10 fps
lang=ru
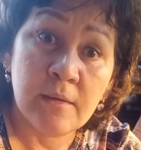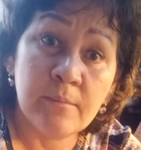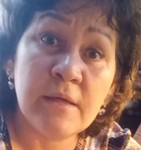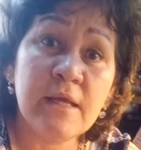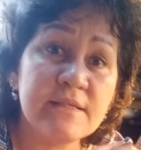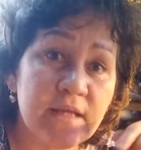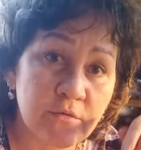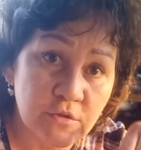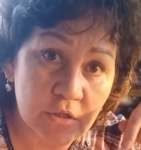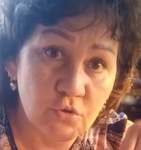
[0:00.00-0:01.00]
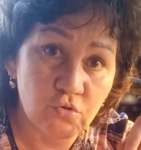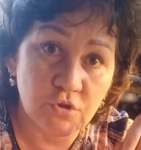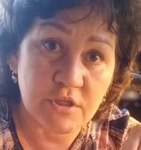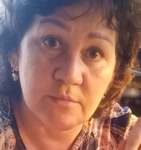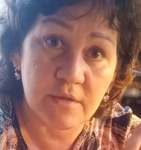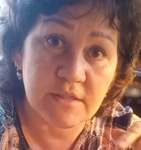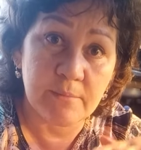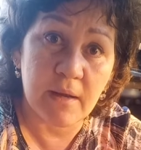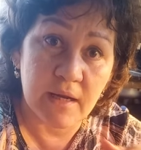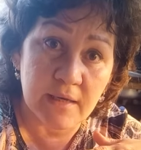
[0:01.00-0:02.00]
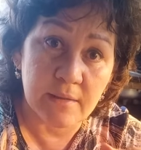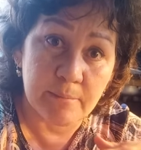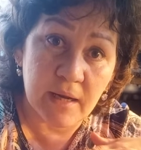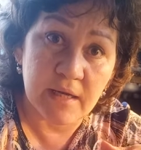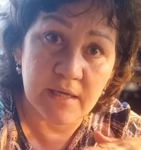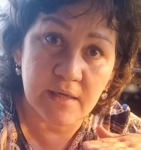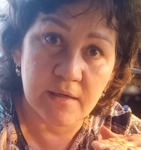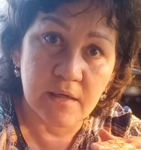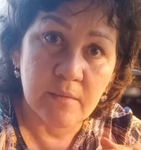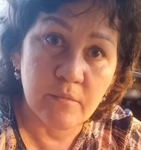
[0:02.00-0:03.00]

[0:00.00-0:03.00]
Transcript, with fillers: Мы не останемся на той точке, где больные.